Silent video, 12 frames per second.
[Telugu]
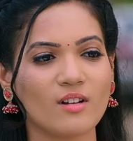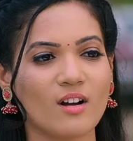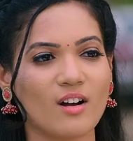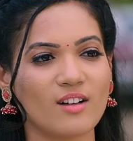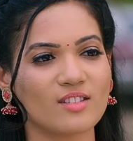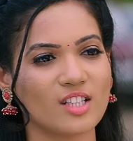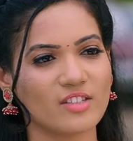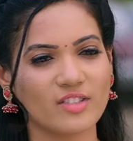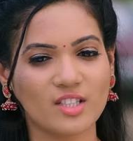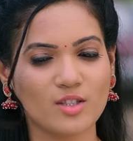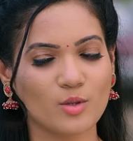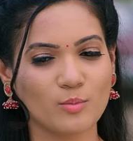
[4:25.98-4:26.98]
ఆ తర్వాత
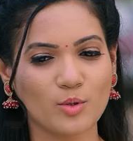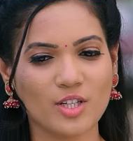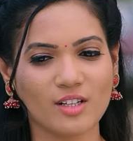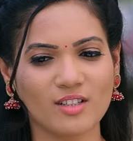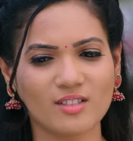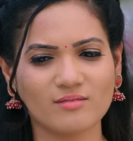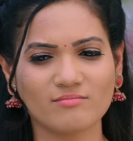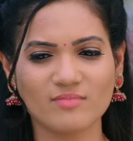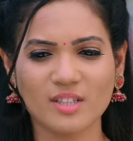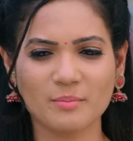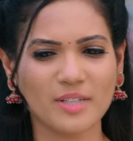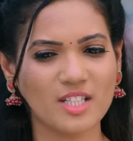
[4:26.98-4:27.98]
సుబ్బు చాలా
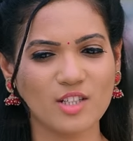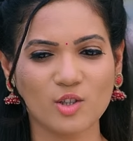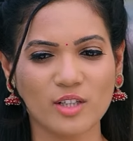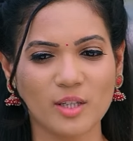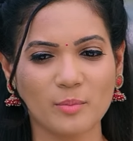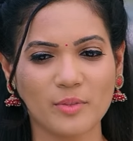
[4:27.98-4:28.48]
డిప్రెషన్లోకి